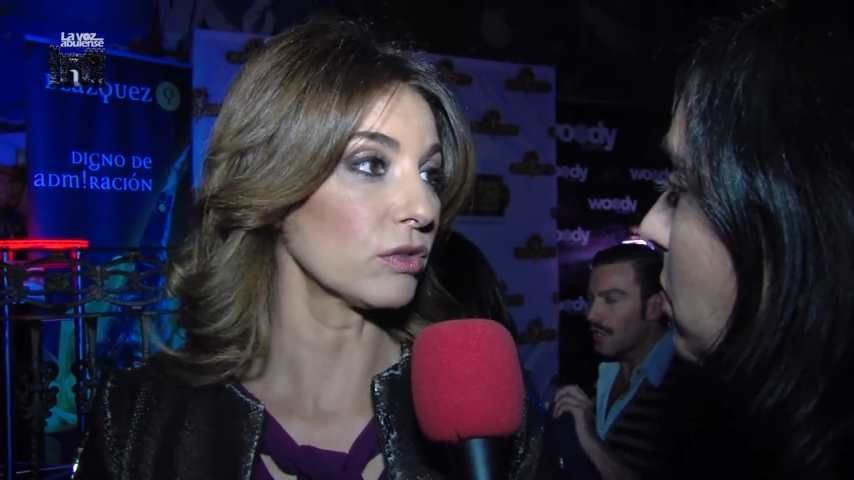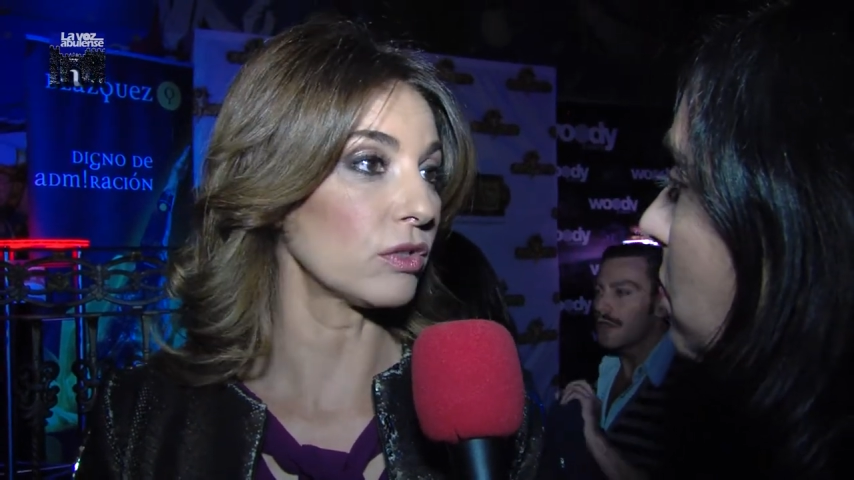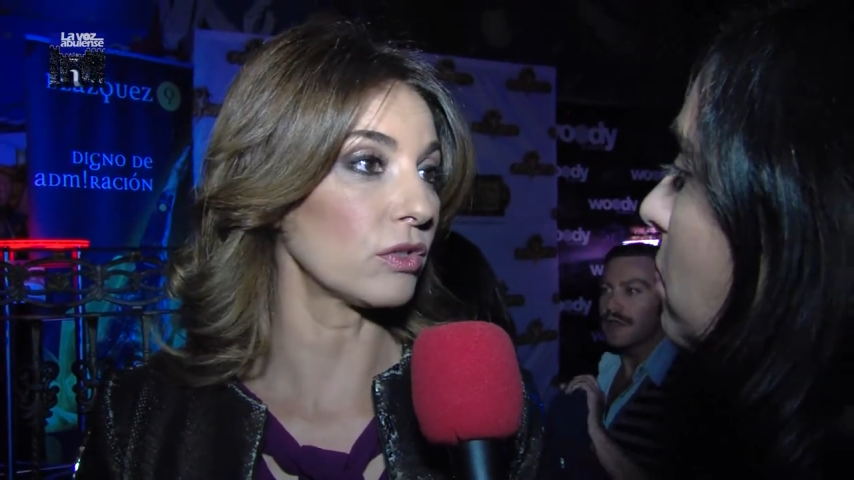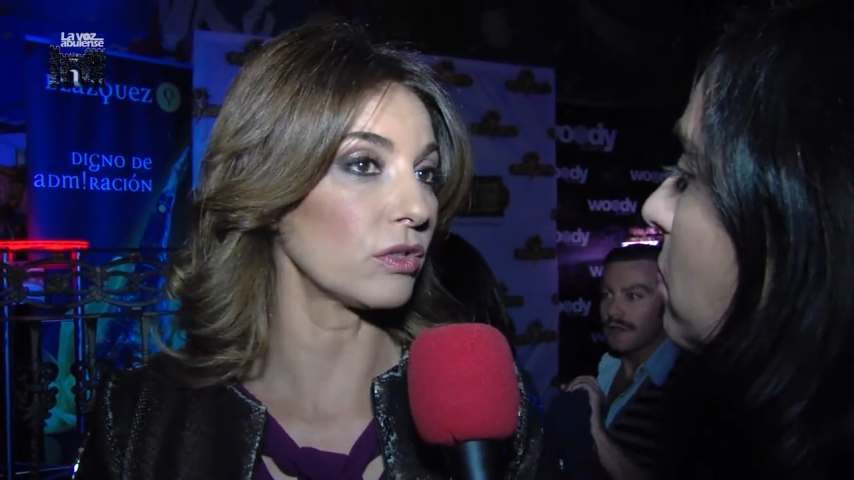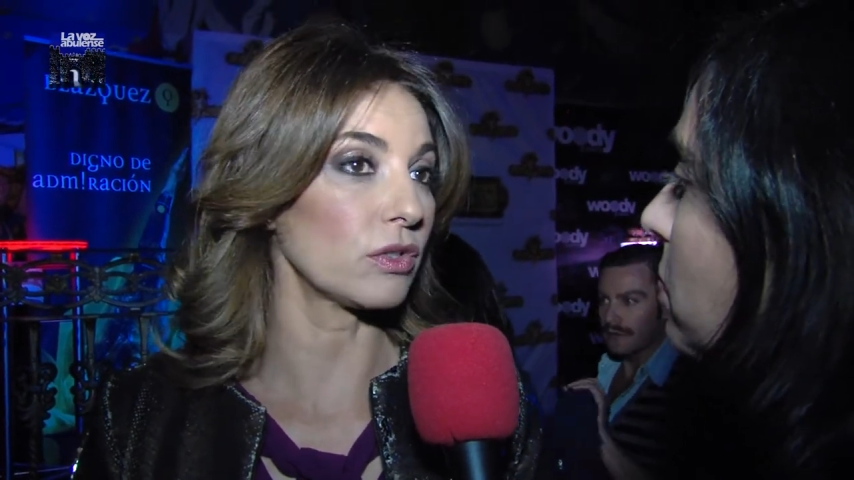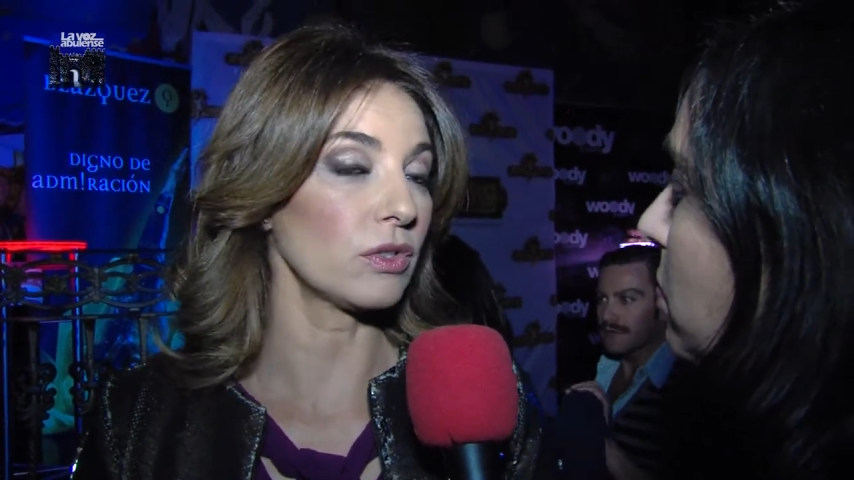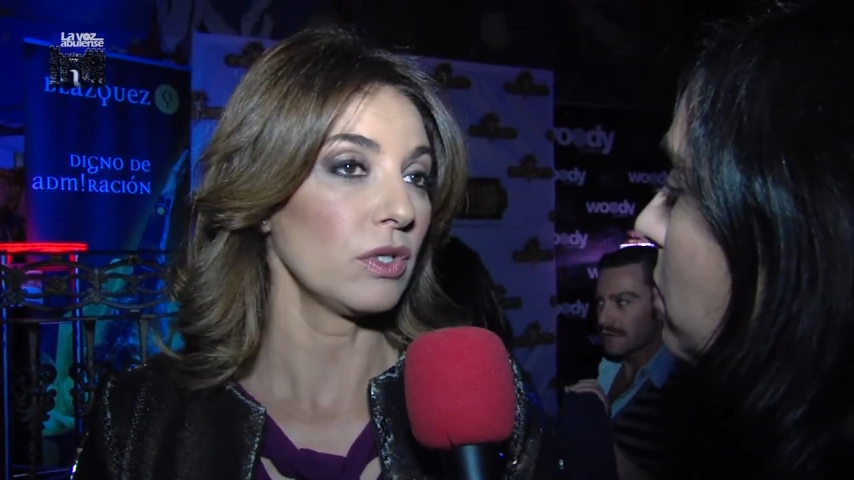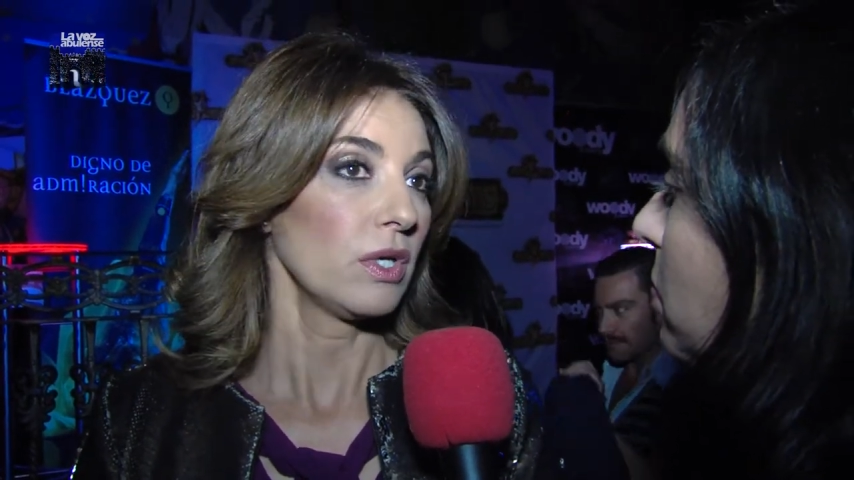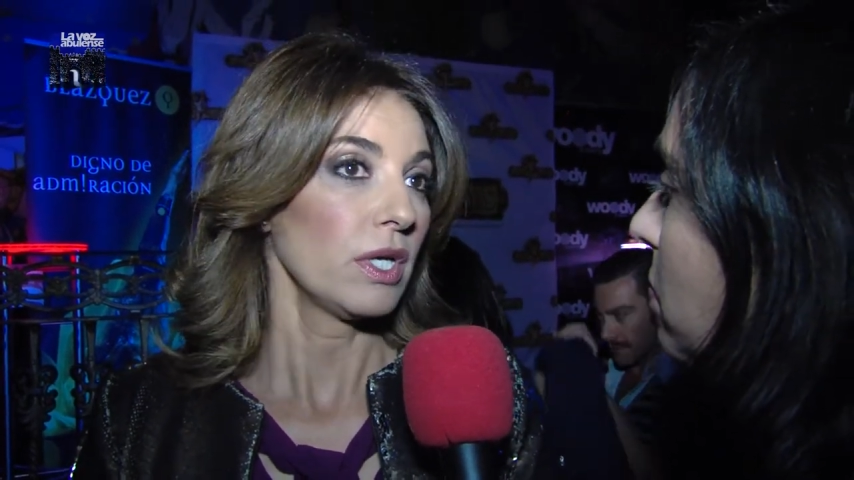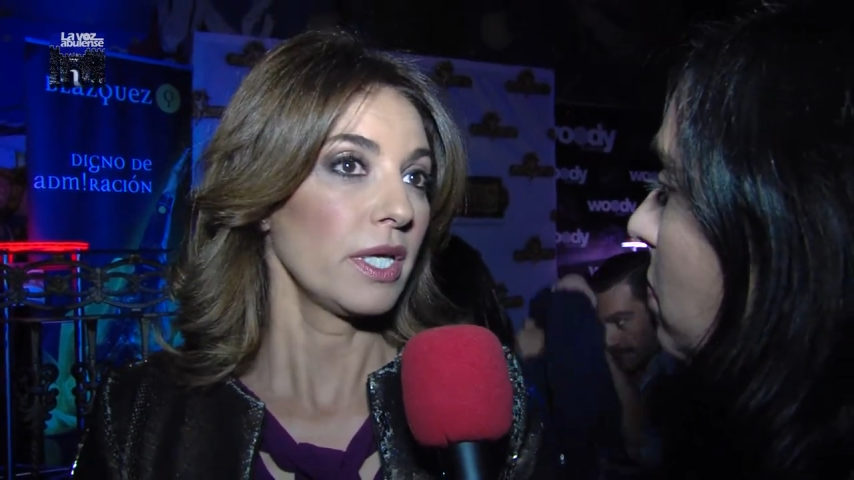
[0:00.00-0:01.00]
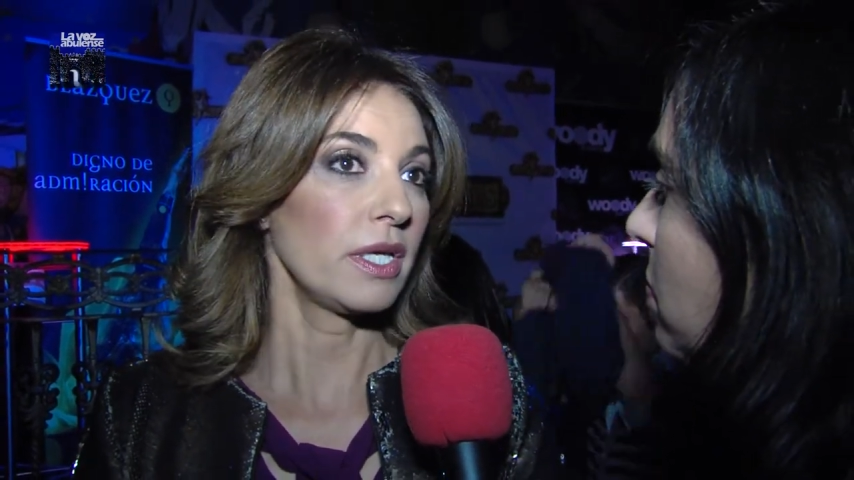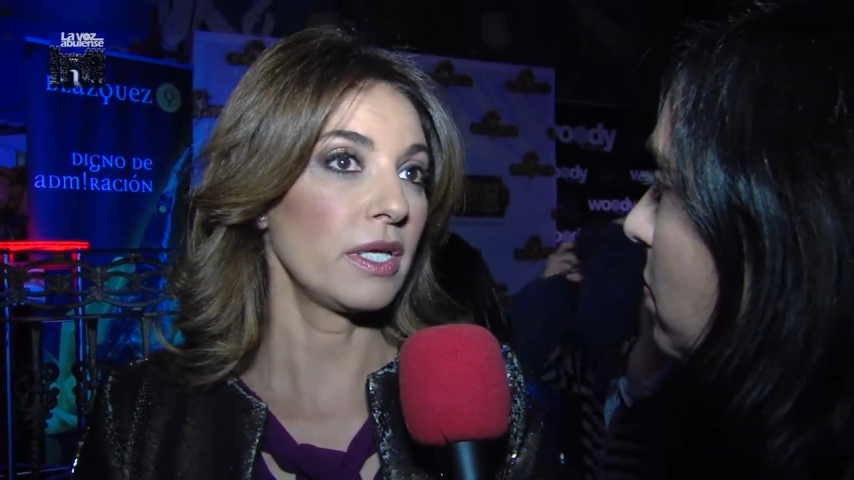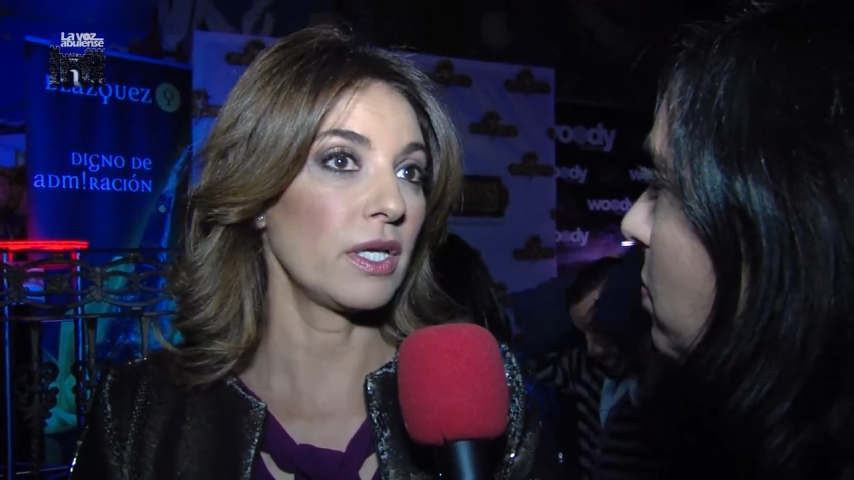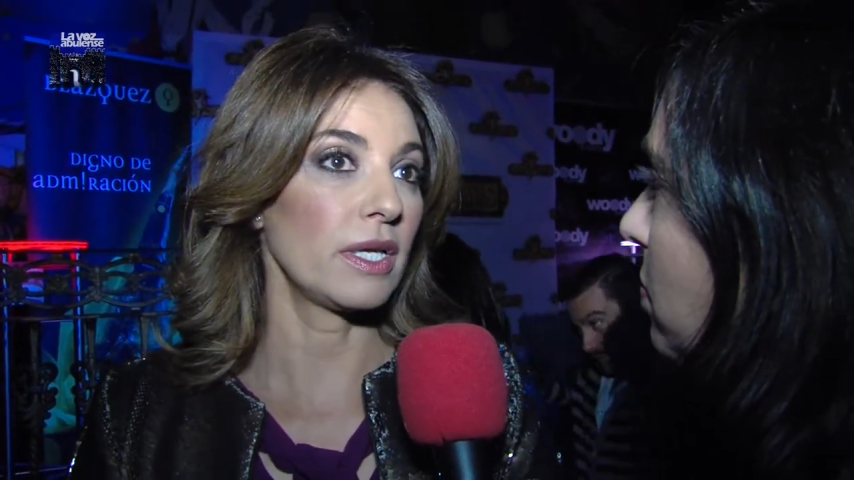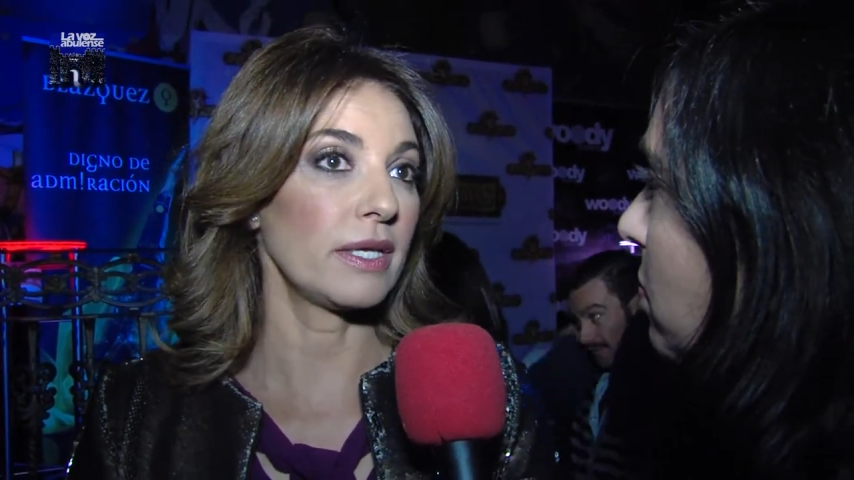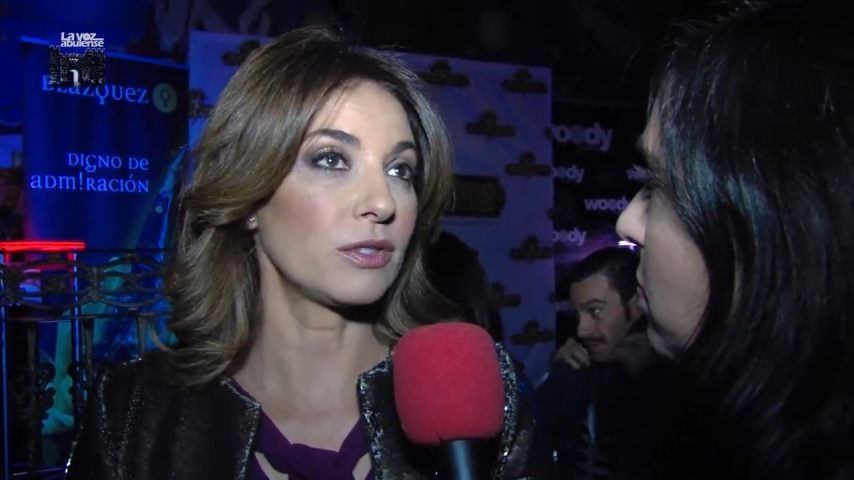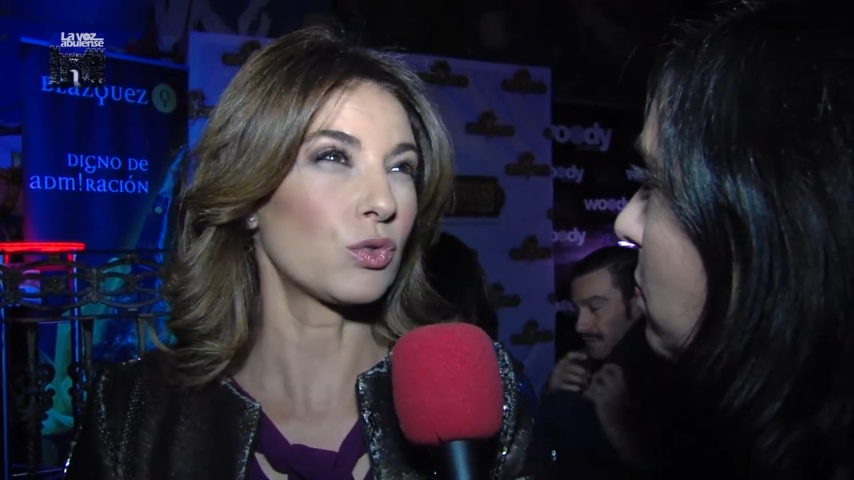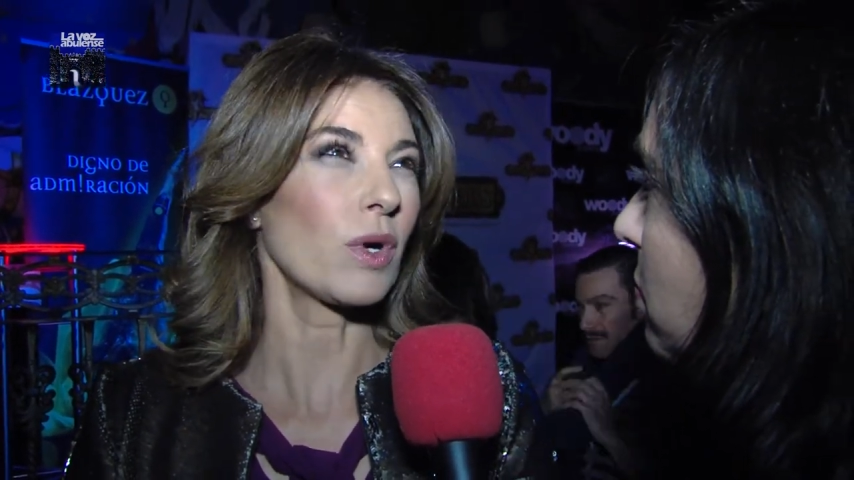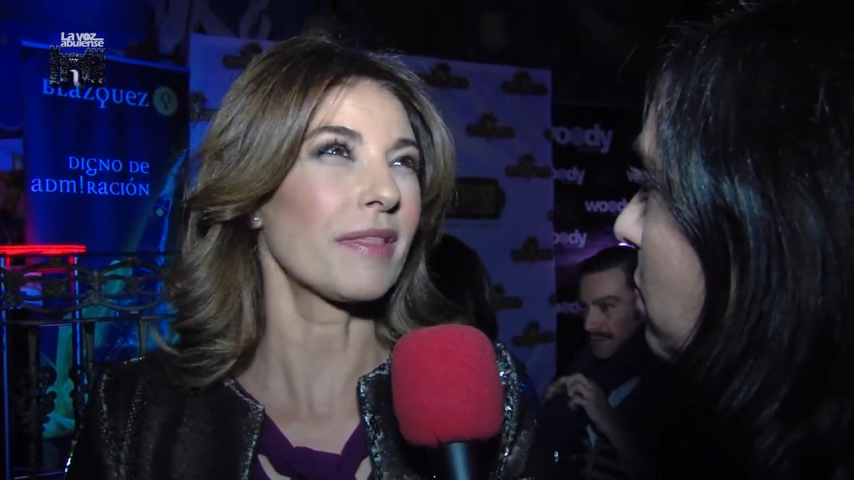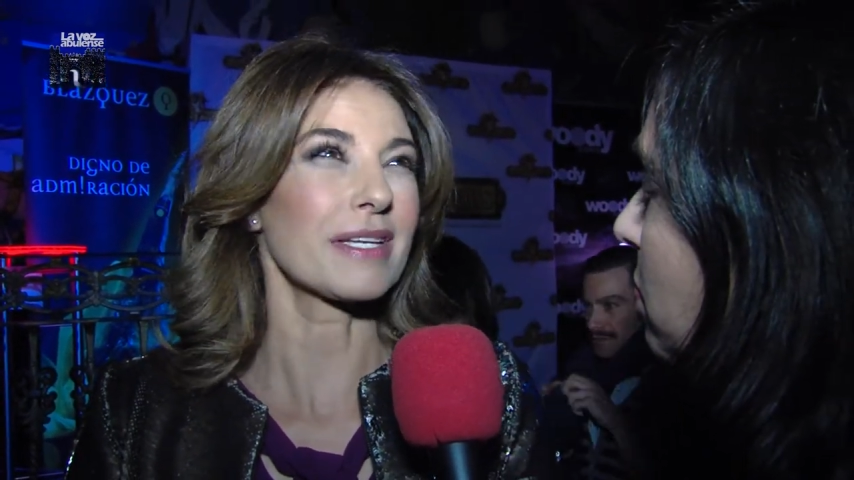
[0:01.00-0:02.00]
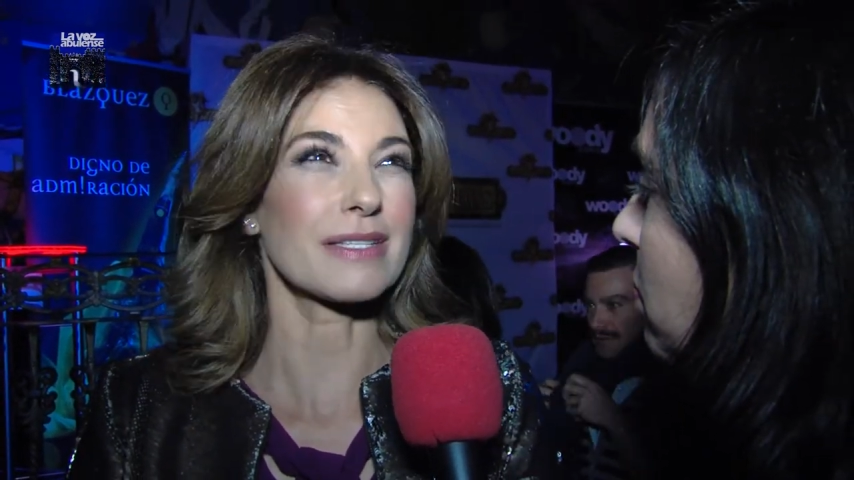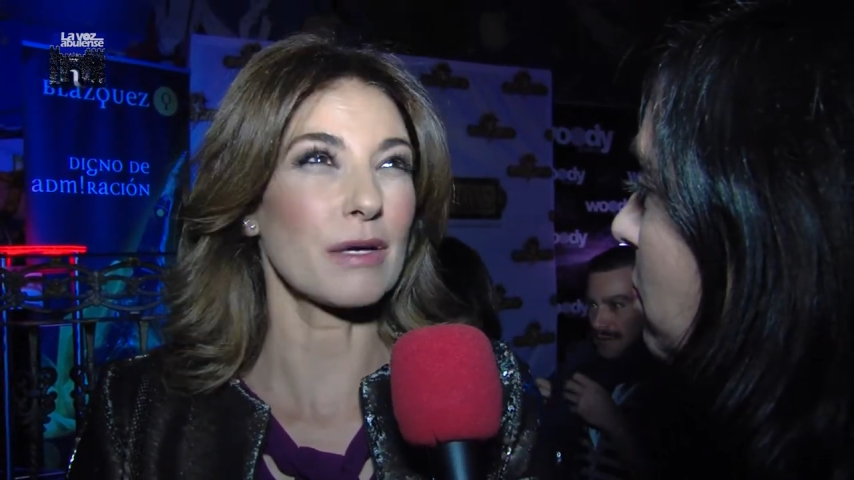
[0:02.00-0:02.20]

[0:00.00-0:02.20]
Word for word: Eh, y tú haces